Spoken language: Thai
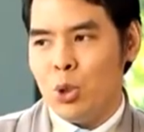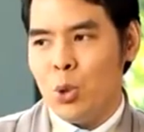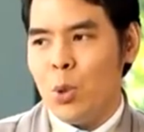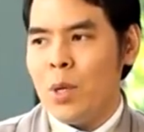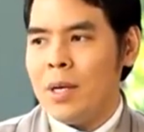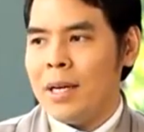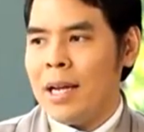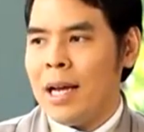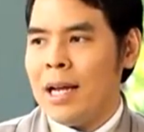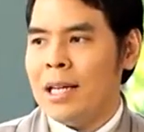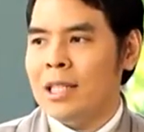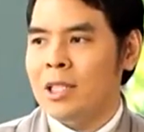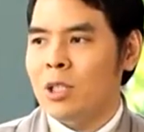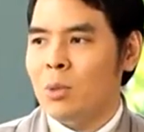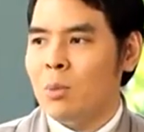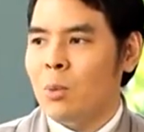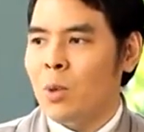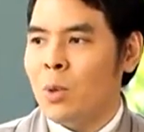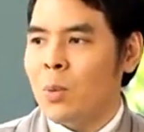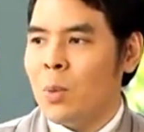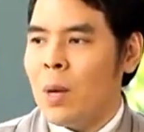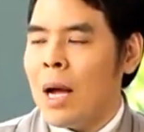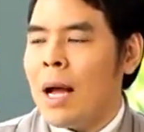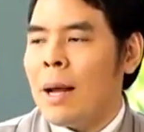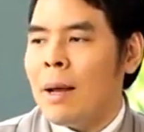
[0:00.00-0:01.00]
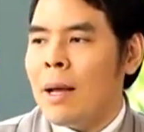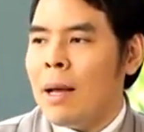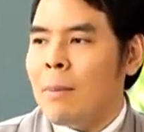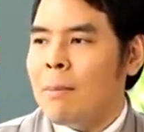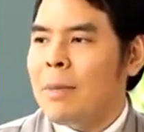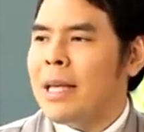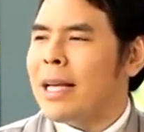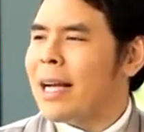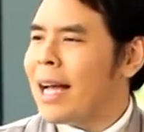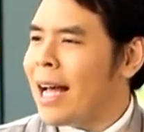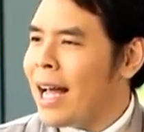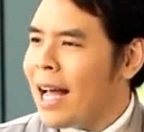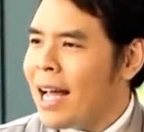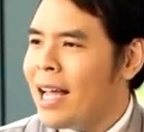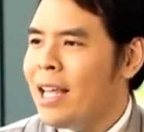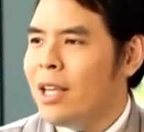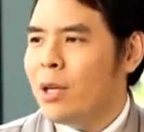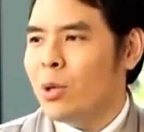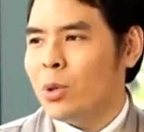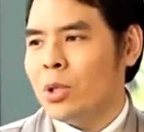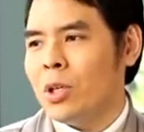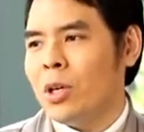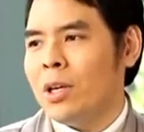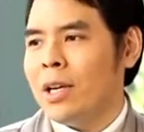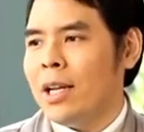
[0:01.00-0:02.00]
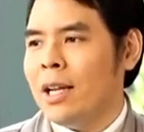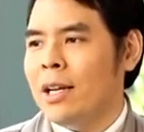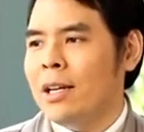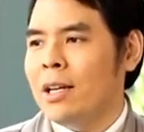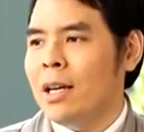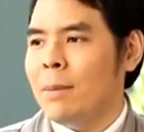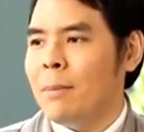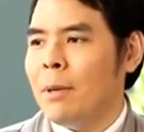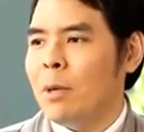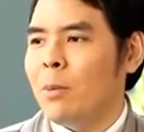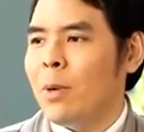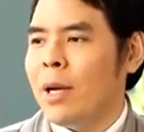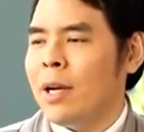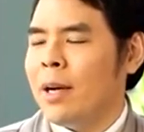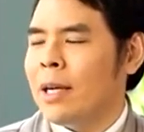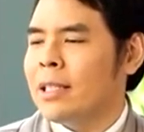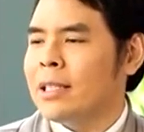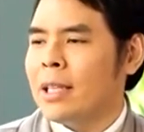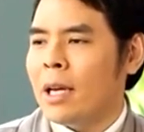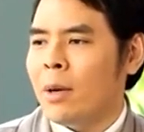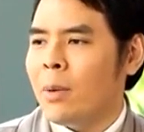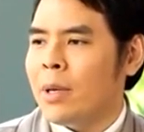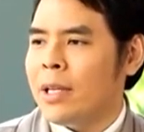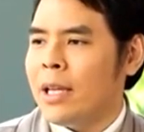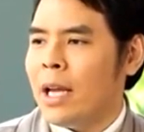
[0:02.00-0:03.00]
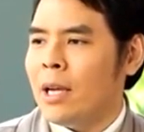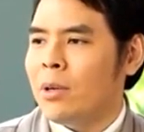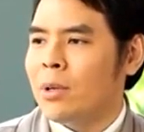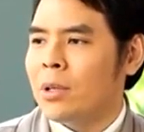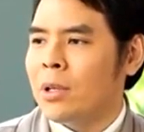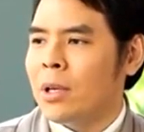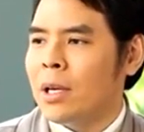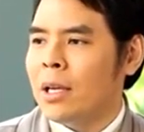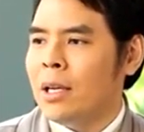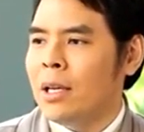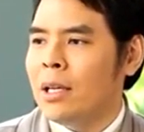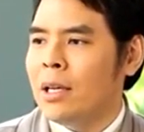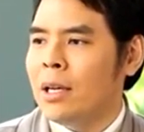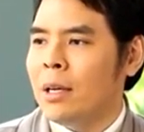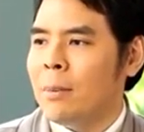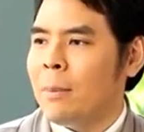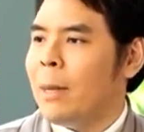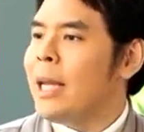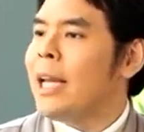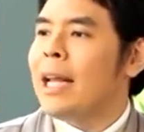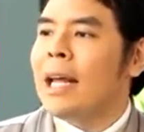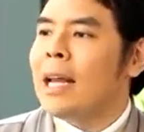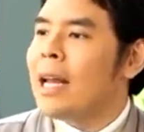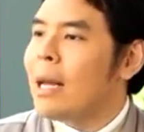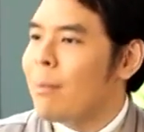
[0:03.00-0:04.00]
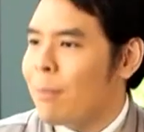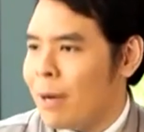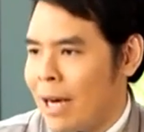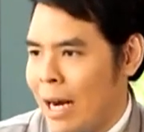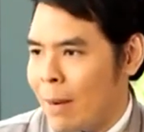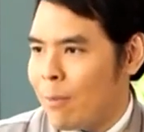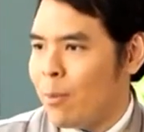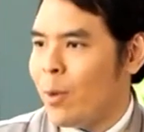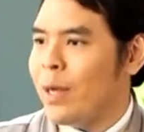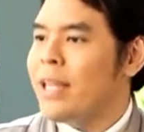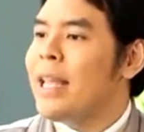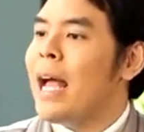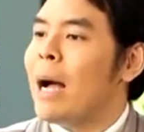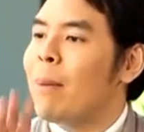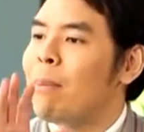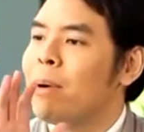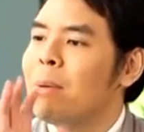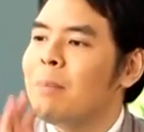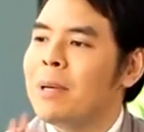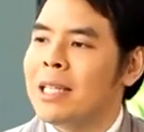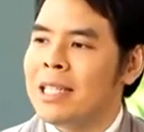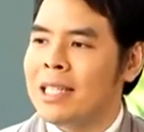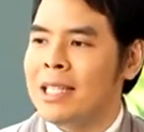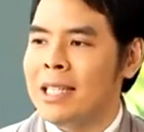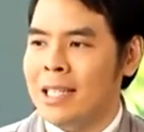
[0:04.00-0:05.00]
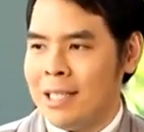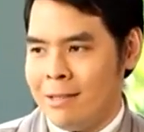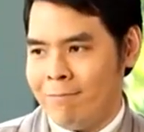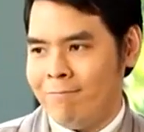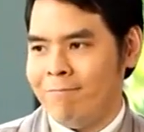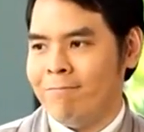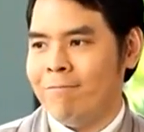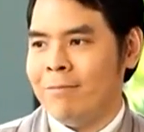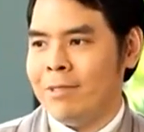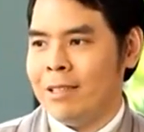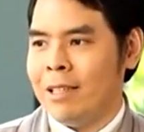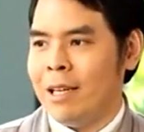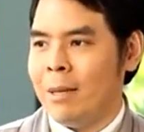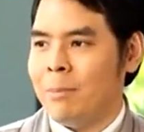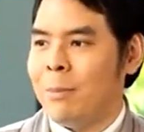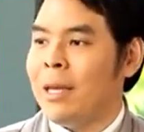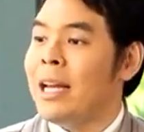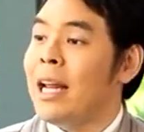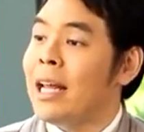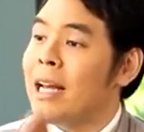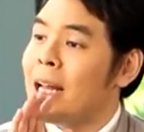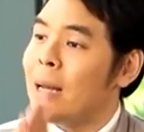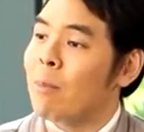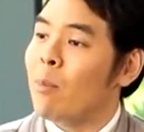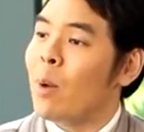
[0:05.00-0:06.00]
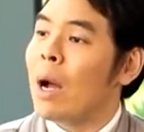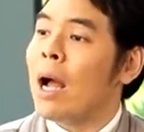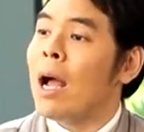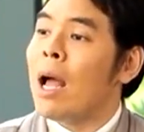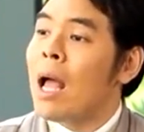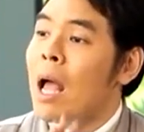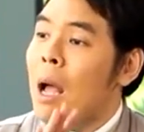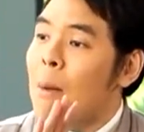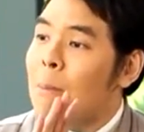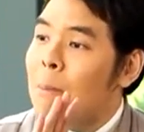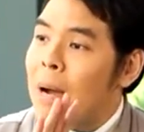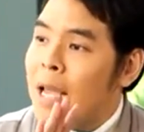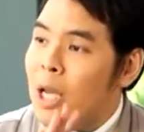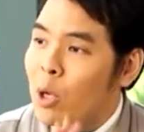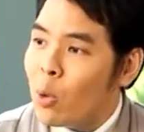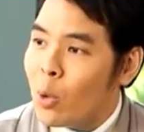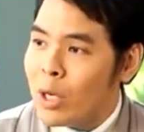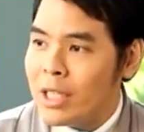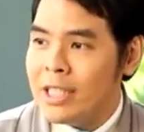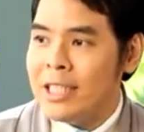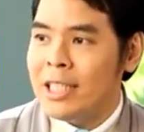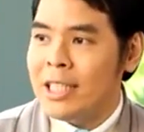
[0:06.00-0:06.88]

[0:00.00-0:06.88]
ู่ช่วงนั้น สมมุติว่ามีไข้อยู่ตอนนั้นเลย เป็นไวรัสไข้หวัดใหญ่อยู่ตอนนั้นเลย ไม่แนะนำครับ ว่าอย่าเพิ่งไปฉีด ไม่แนะนำว่าไม่ควร